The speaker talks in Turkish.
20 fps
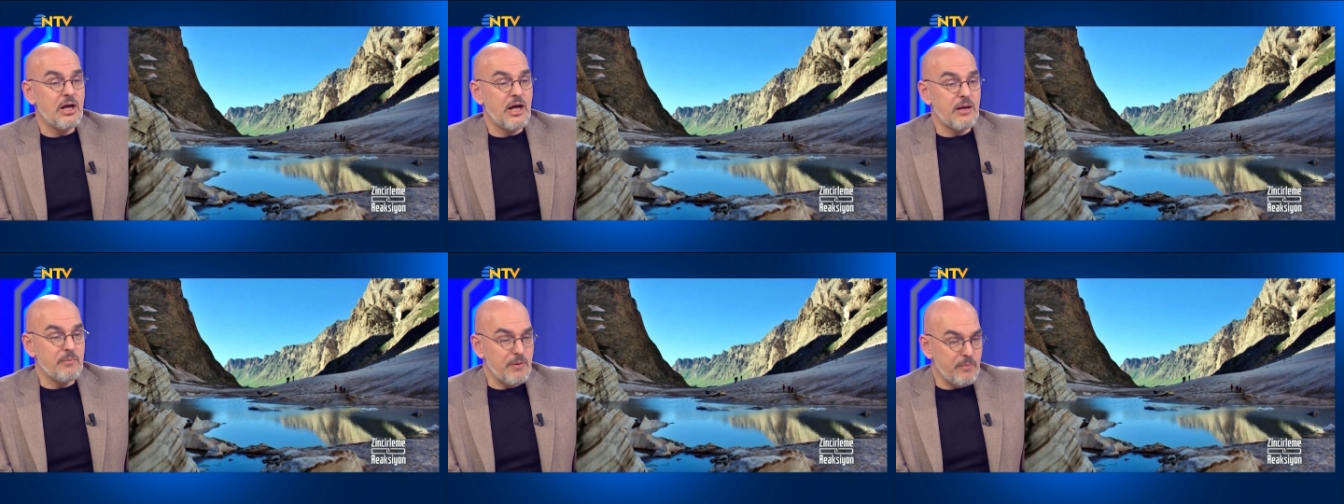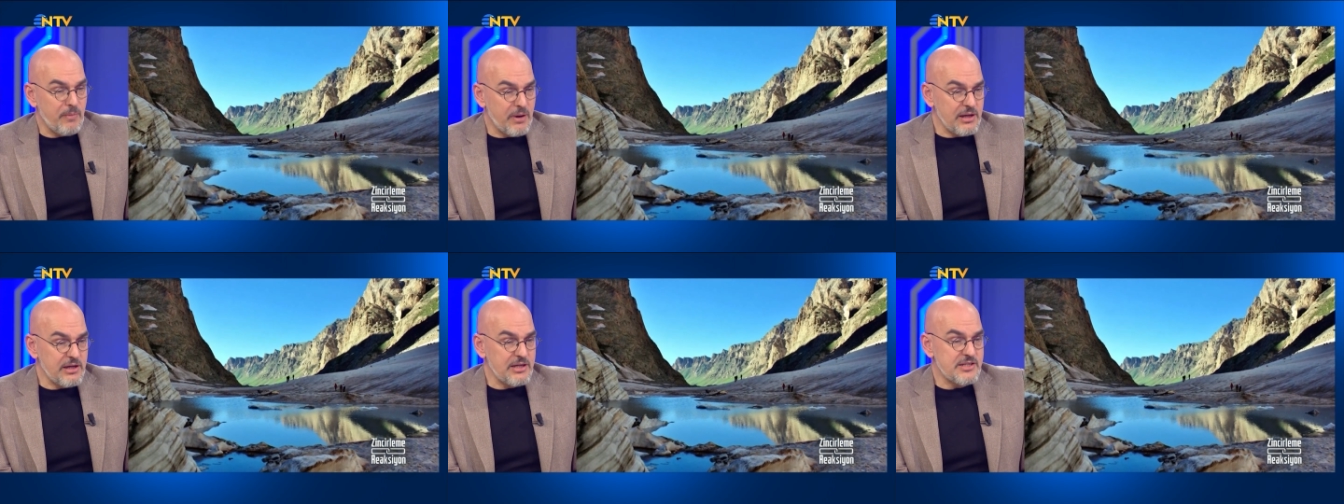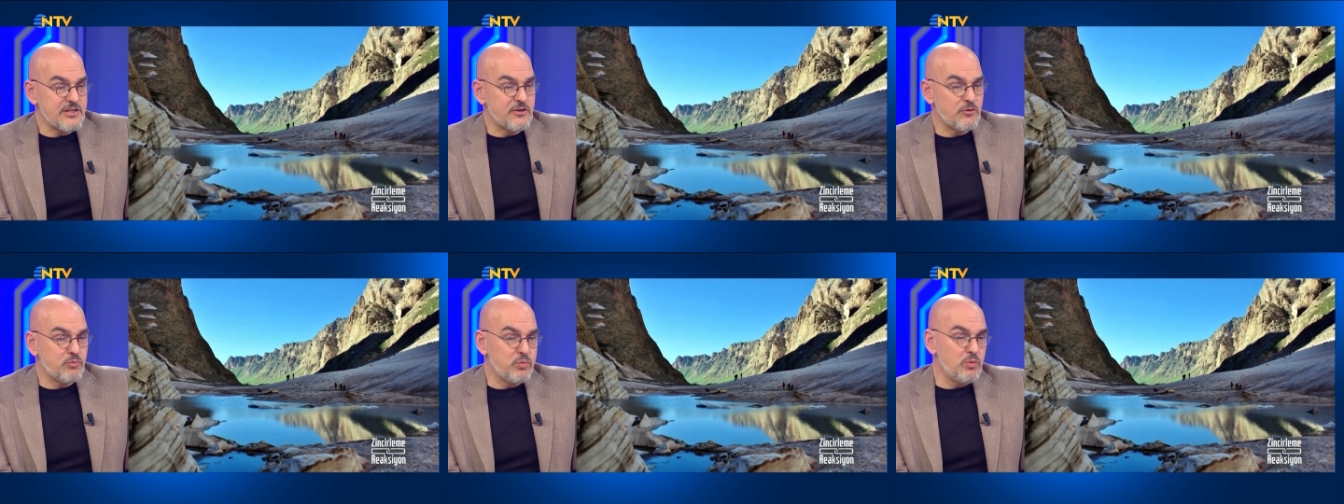Ama
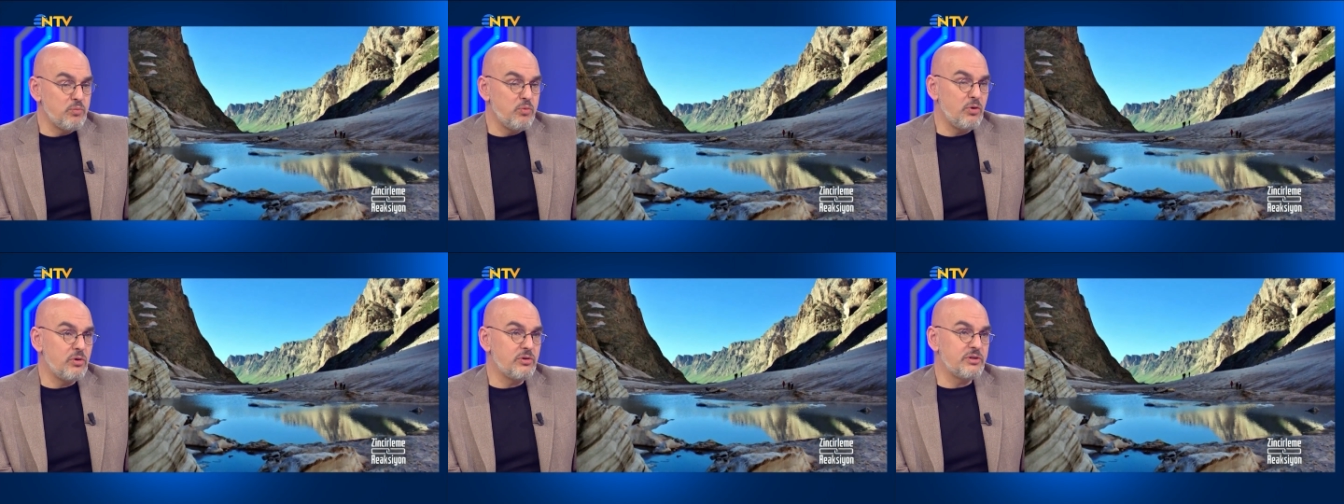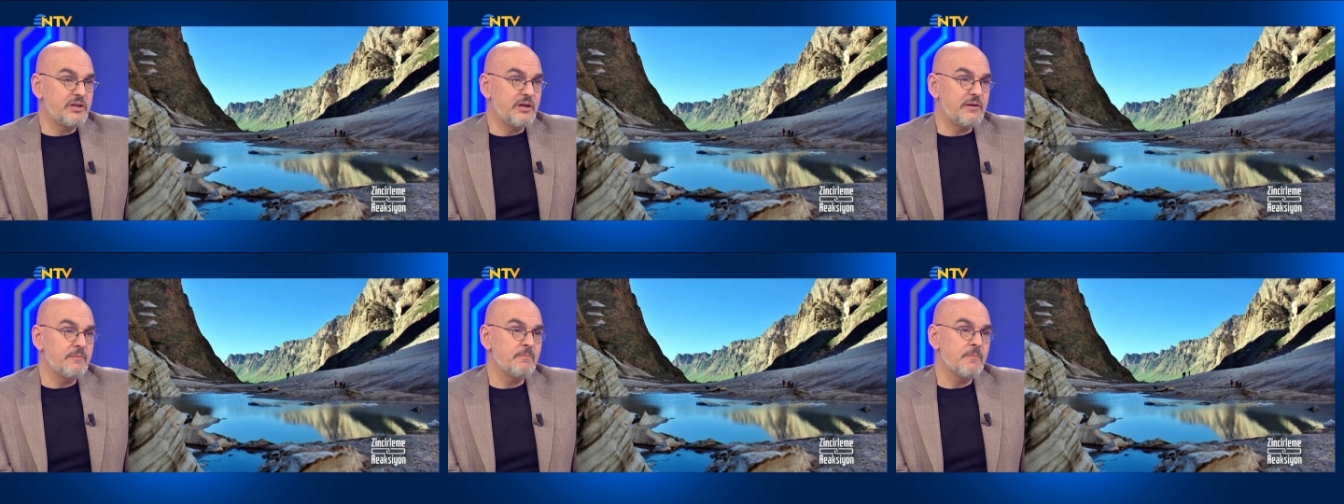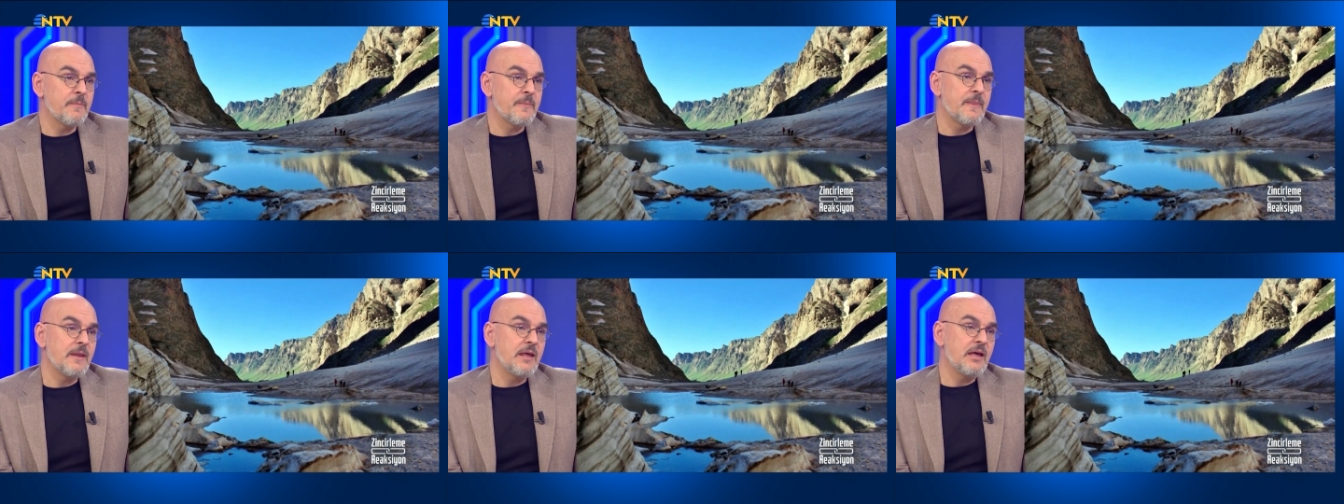maalesef bu bölge
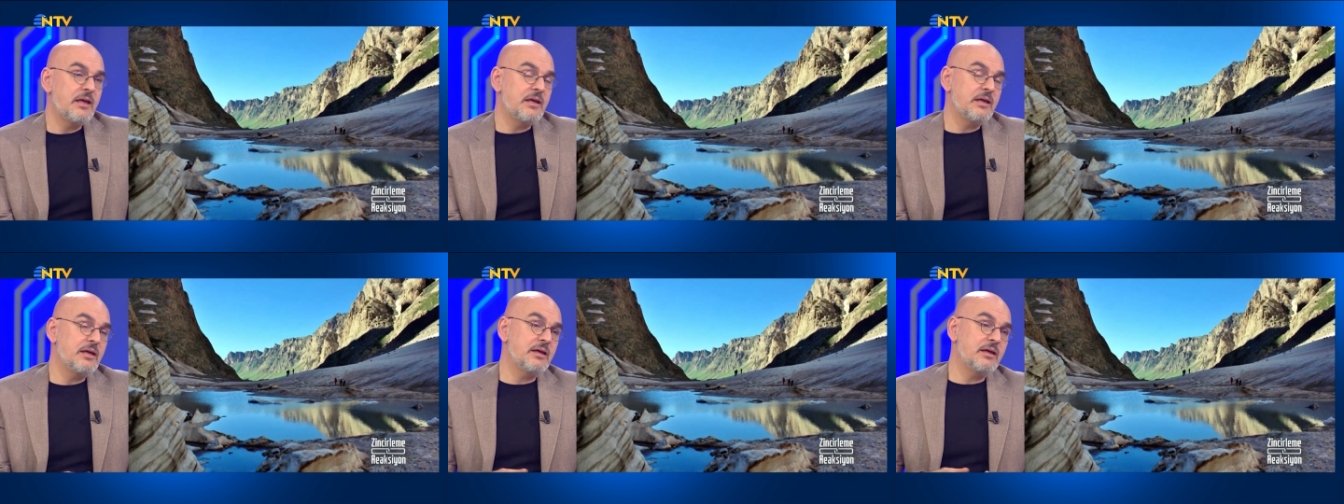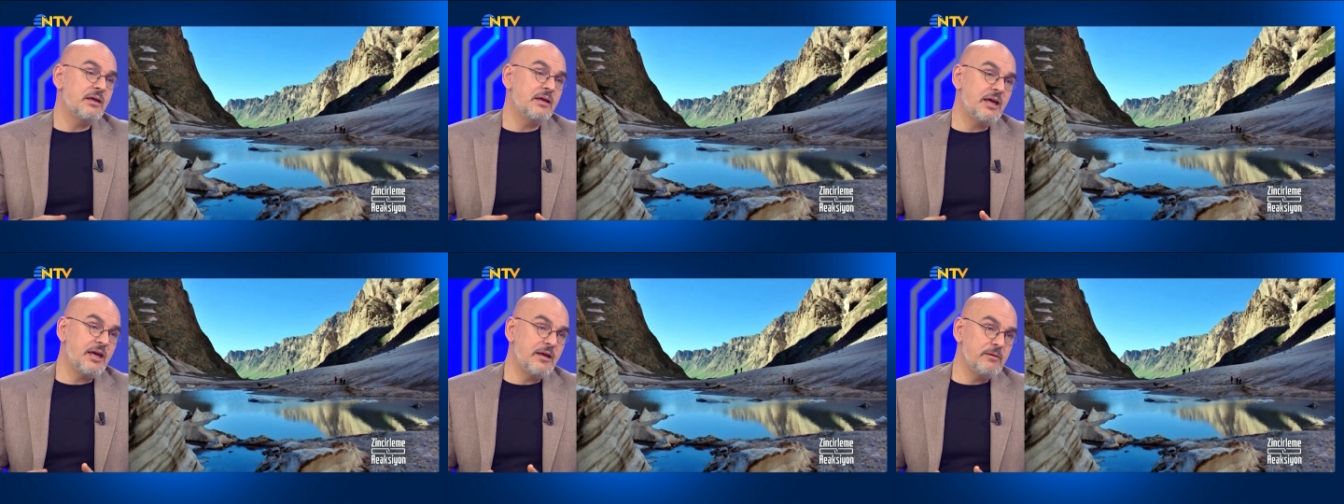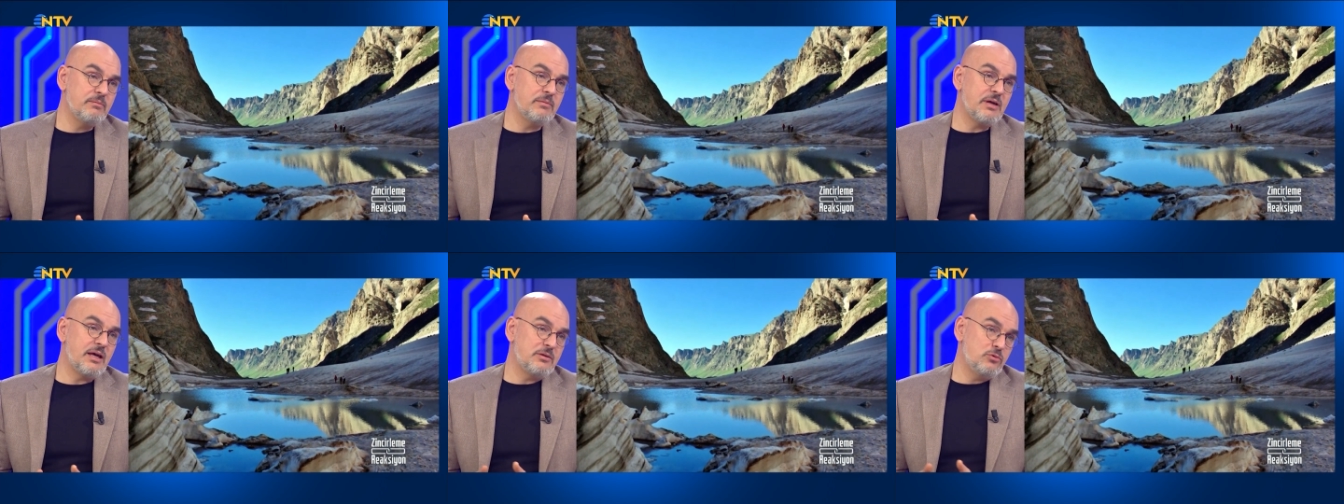e,
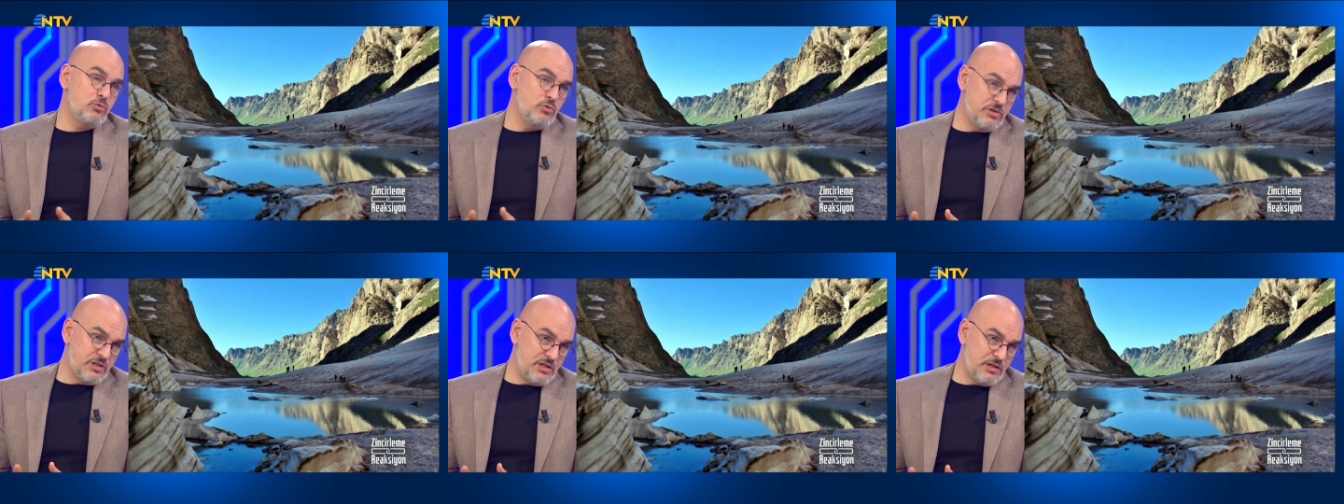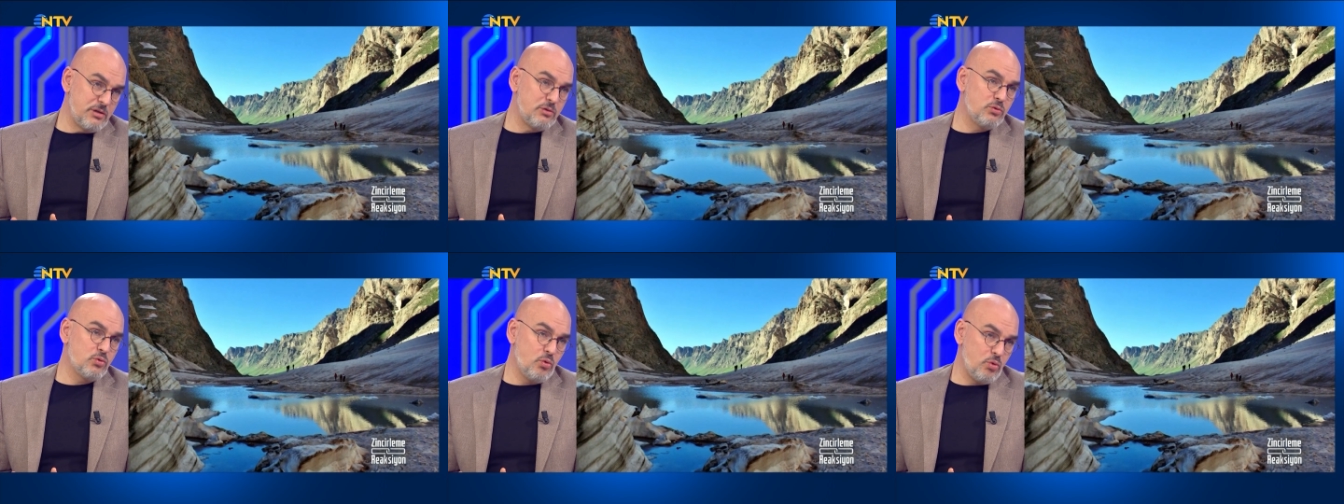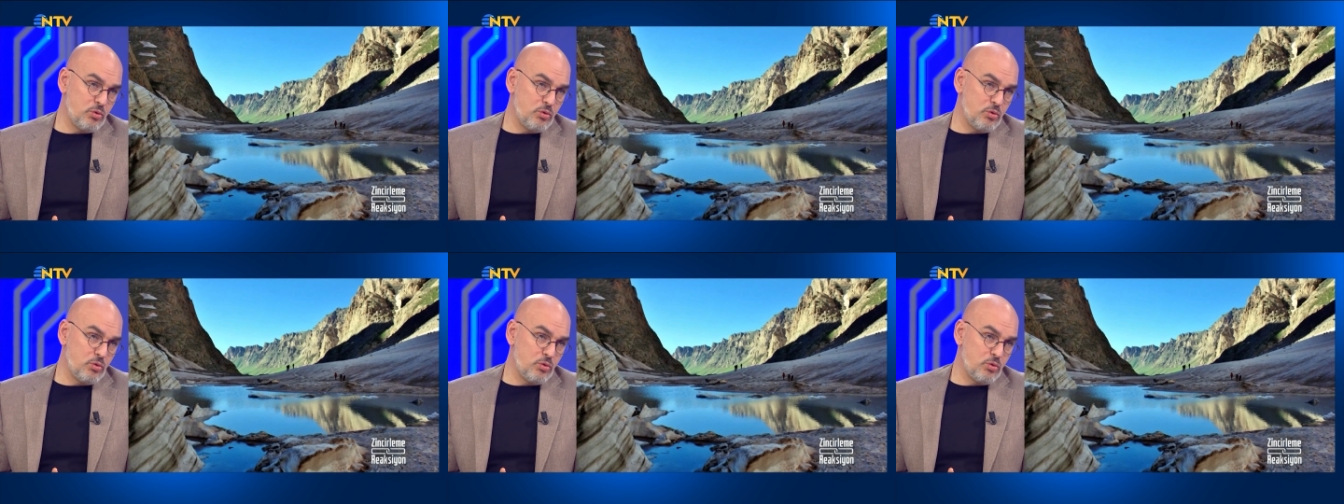hem ülkenin